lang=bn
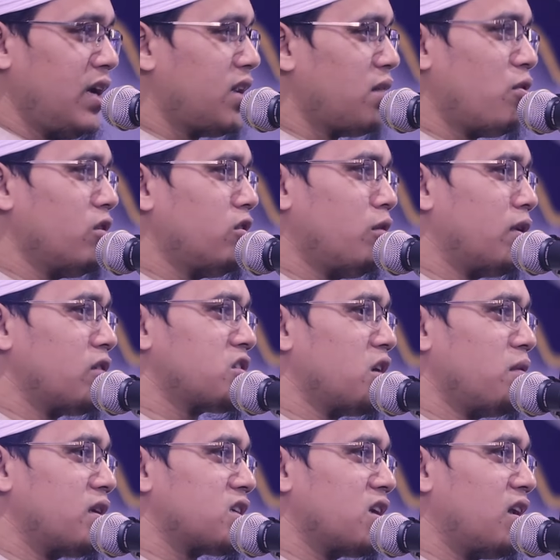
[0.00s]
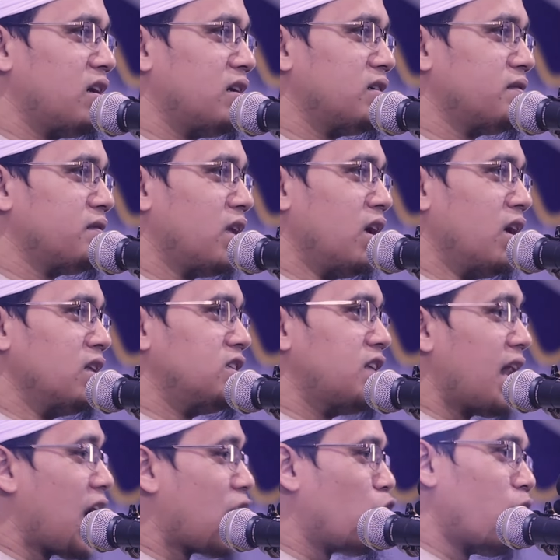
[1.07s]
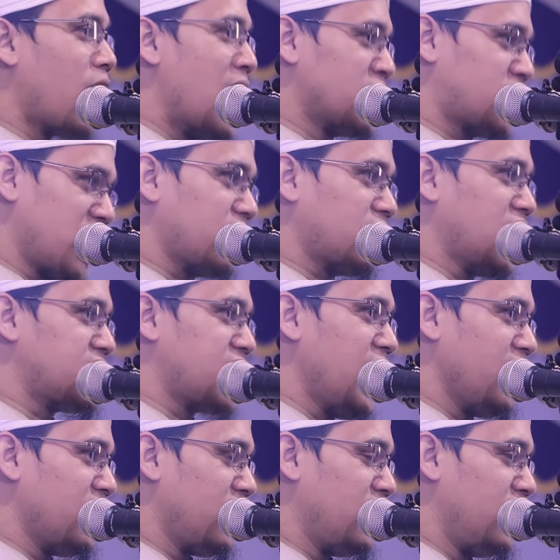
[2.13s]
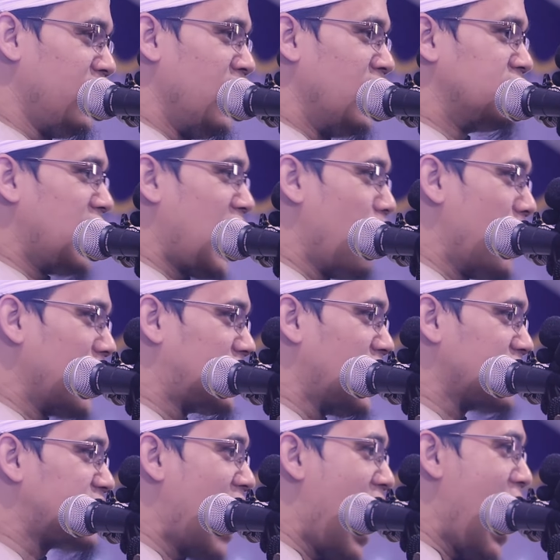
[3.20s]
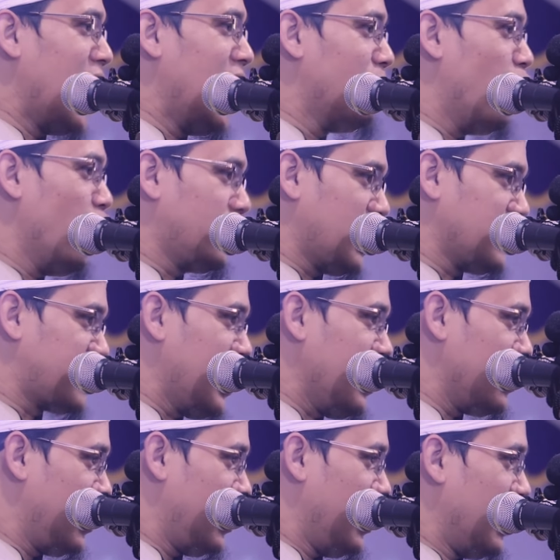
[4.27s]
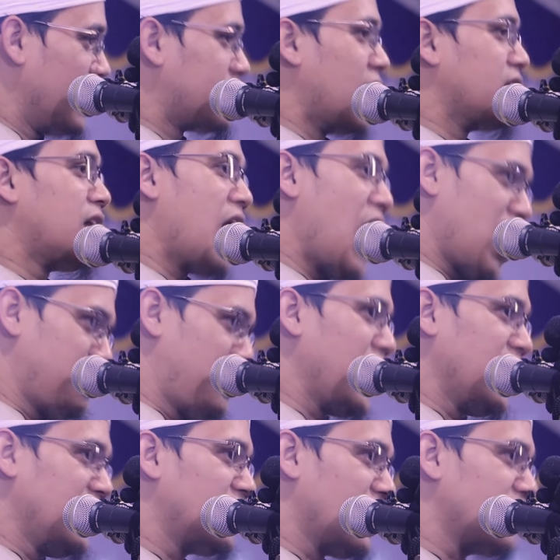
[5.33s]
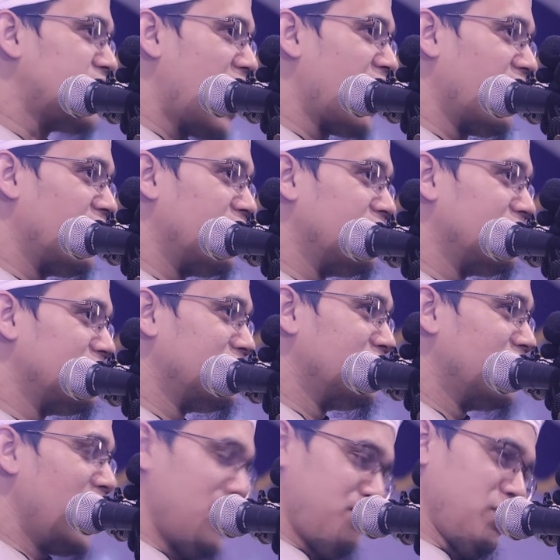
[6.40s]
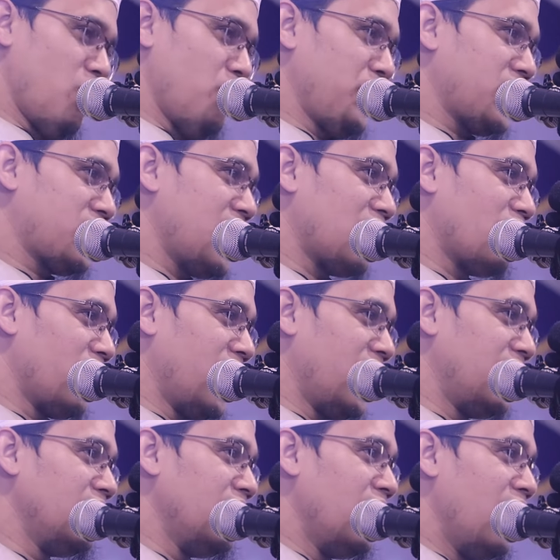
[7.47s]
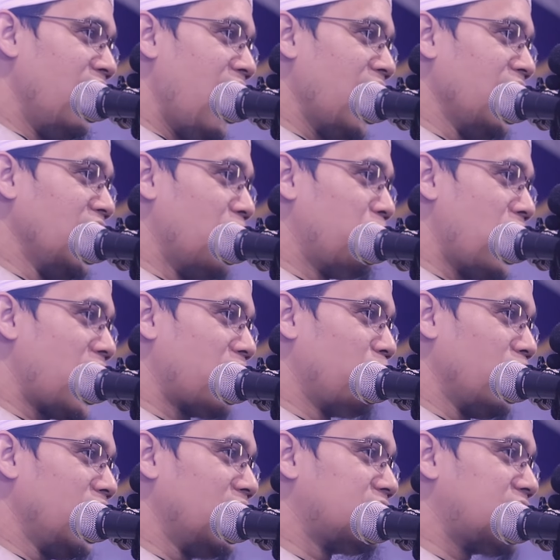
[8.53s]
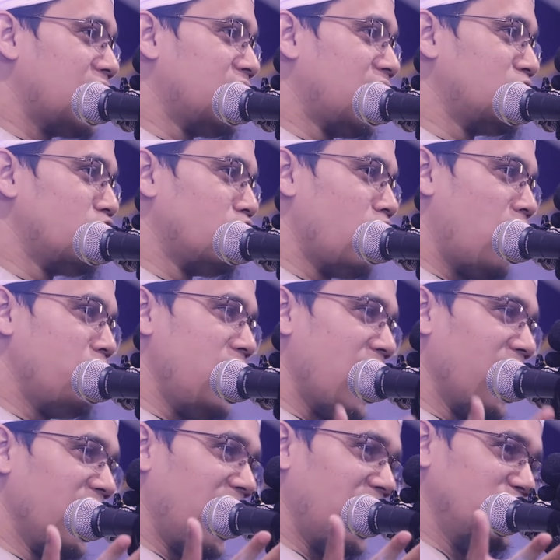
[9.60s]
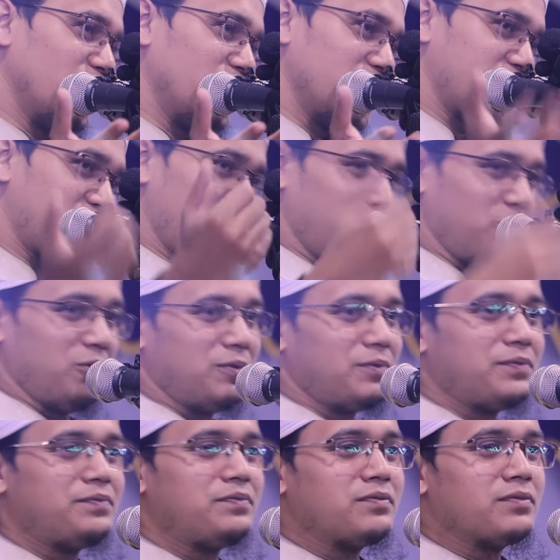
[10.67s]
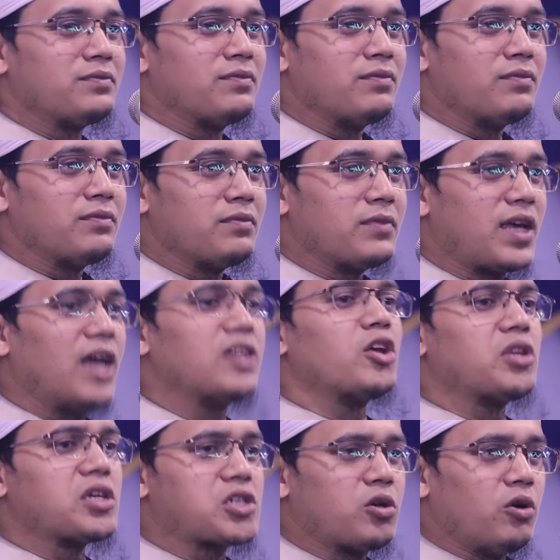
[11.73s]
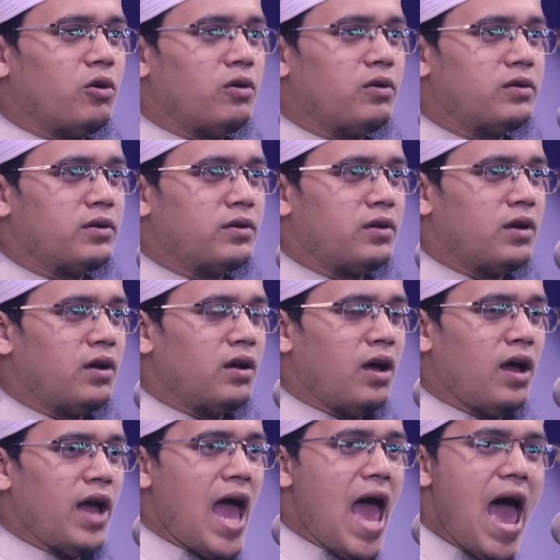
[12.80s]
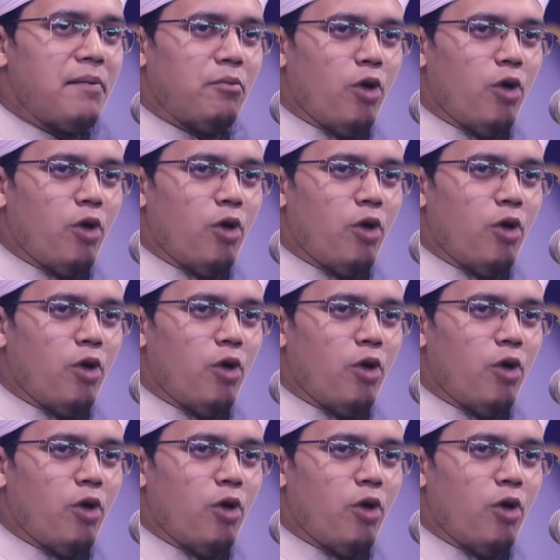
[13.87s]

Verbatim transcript: এটা ভদ্র মানুষের ভাষা না যারা কোরআন শিখতেছে যারা মাদ্রাসে আলেম হইতেছে তাদের হাত ভেঙে দিতে চান আপনি অপেক্ষা করেন আল্লাহ পাক বলে তাদের জন্য আমি আল্লাহ যথেষ্ট কে যথেষ্ট এই